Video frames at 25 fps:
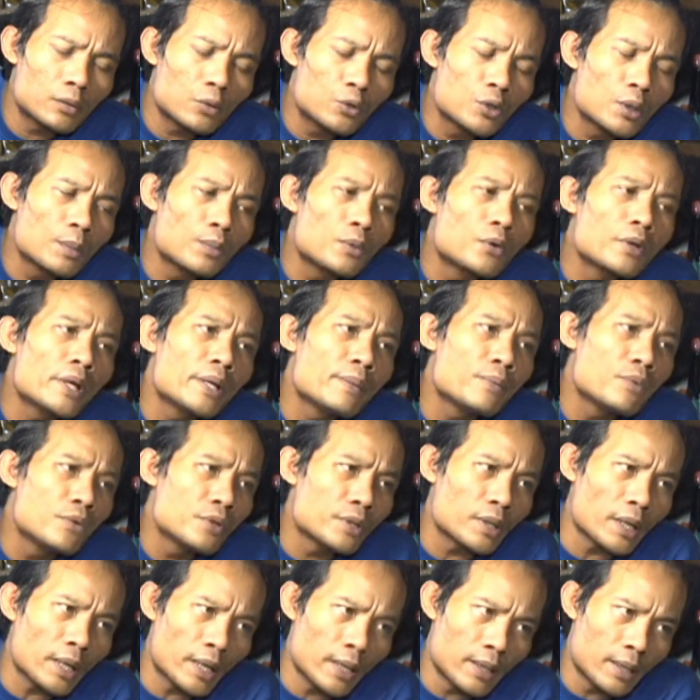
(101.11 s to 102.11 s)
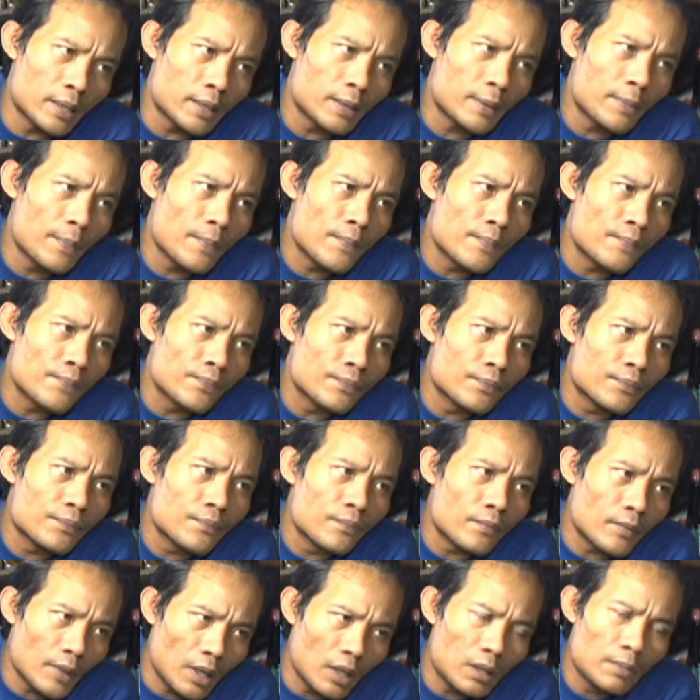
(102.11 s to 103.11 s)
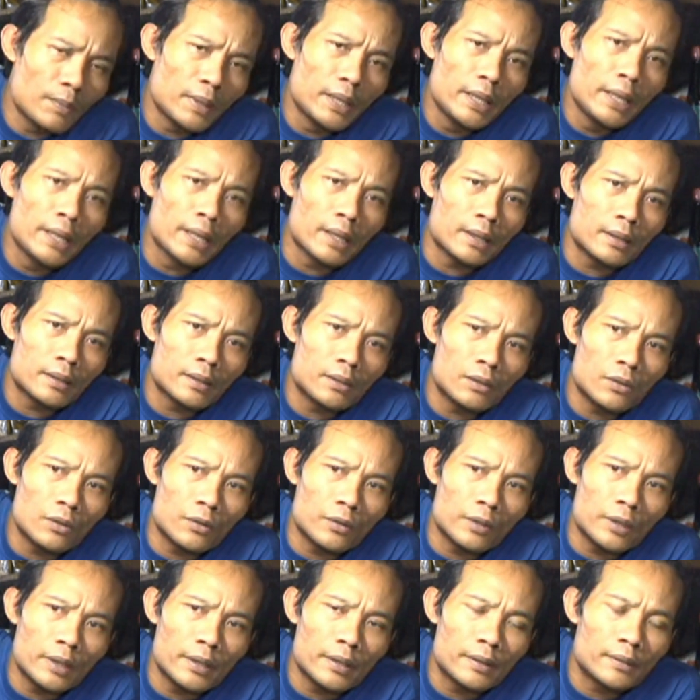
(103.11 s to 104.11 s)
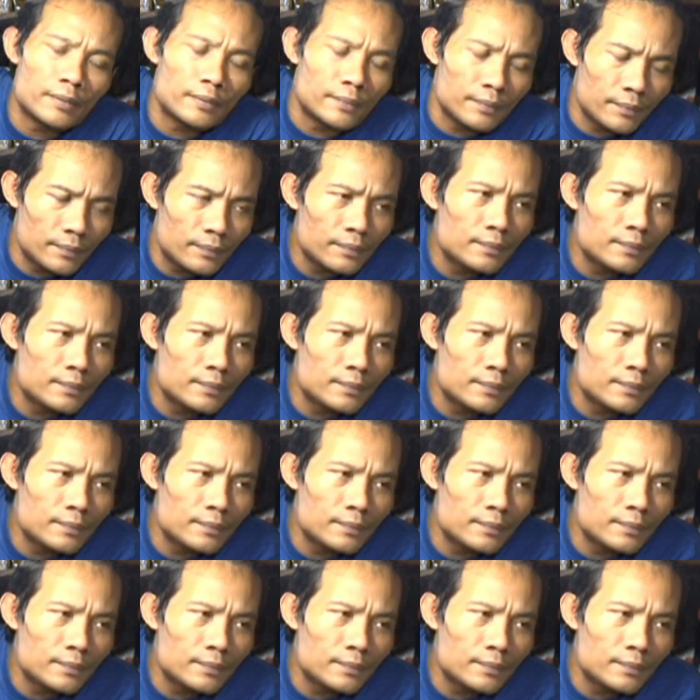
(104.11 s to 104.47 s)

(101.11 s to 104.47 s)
70 ribu sekarang. Kan mendingan turunnya.